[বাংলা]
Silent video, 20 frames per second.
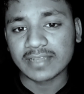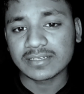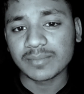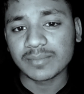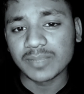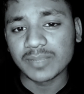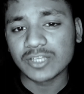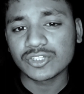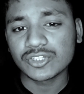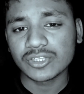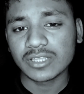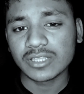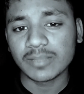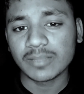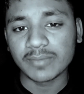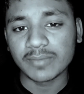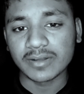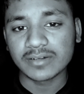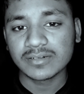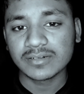একটা মেয়ের
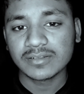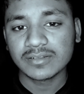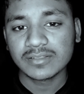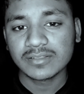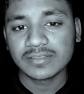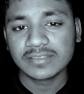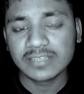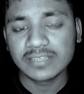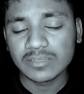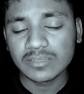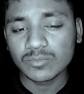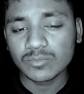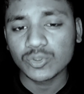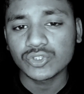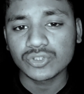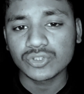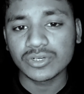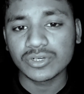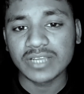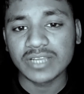সাথে আমার তিন
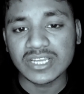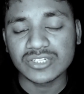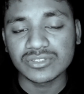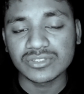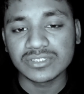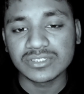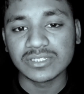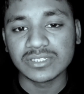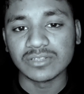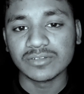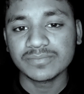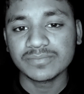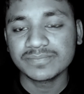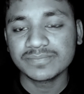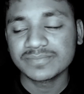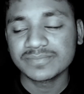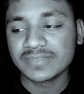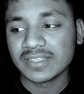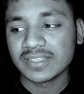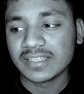বছর রিলেশন ছিল
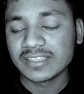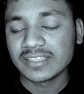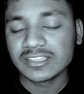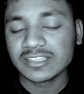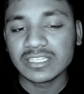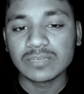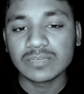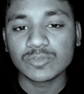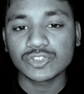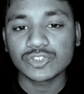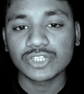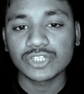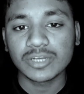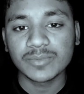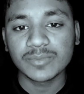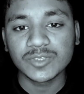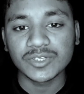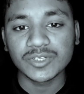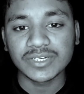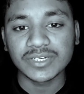তিন
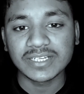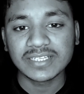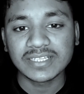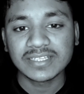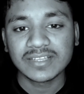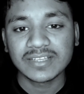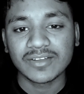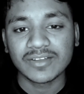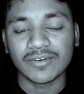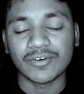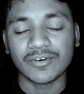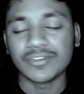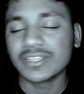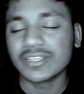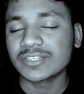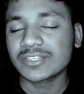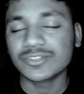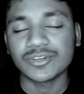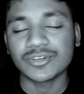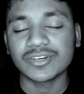বছরের ভিতরে
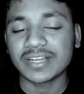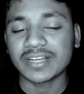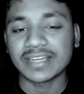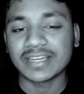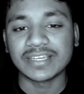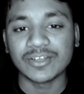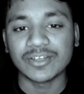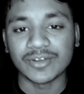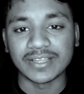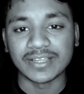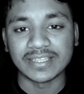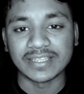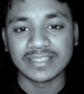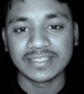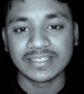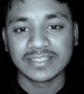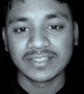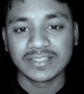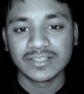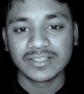অনেক ঝগড়াকাটি হয়
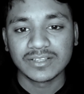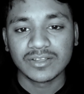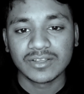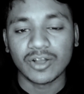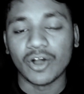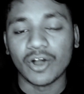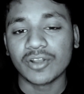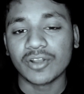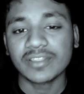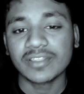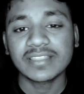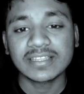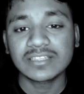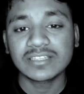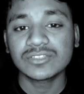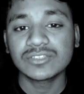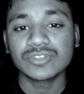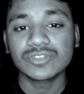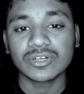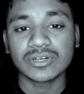হঠাৎ
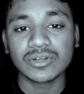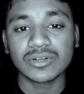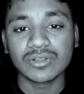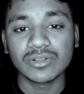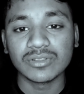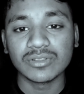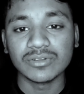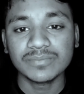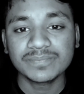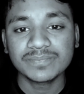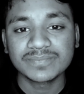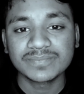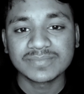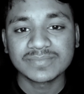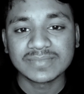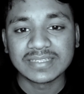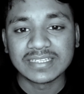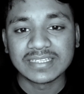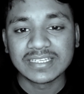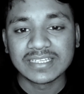একদিন ঝগড়া হলো
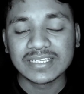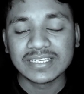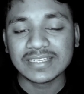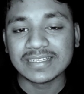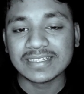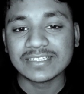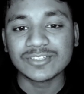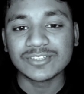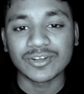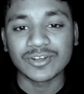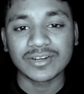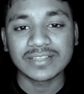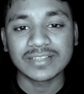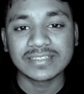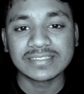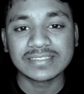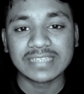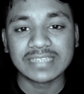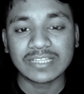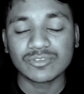এই
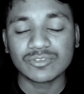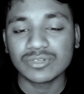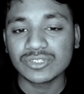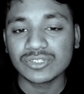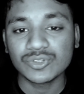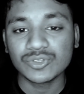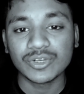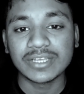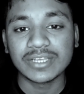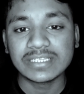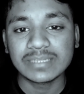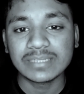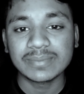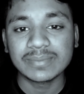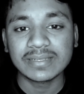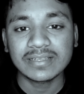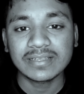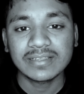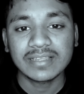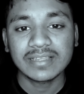ঝগড়াতে যে এত কিছু হয়ে
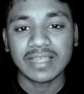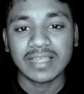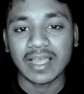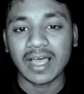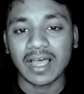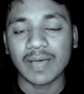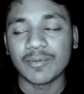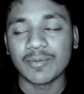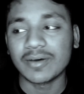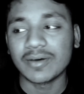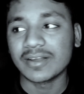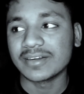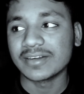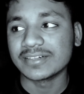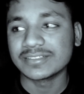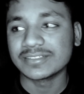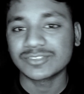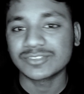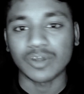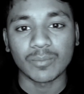যাবে
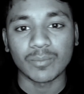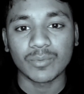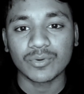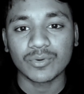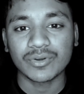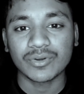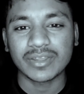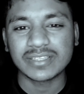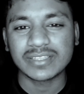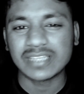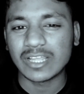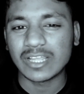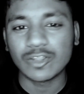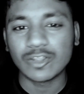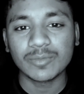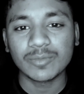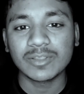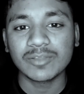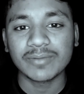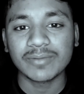আমার সম্পর্কটা যে
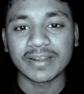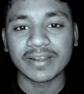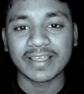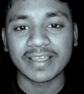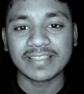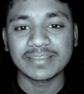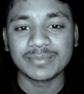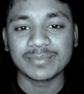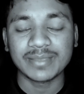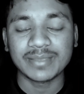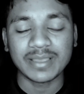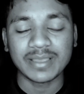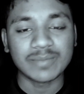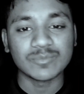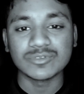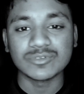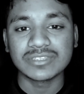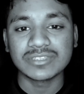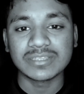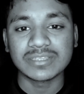এলোমেলো বানায় দিবে
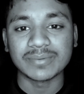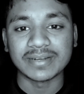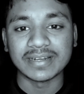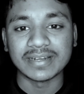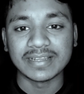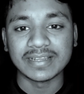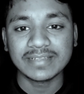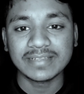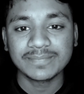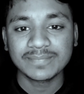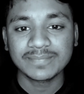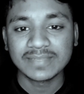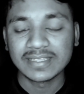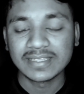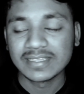আমি বুঝতে পারি নাই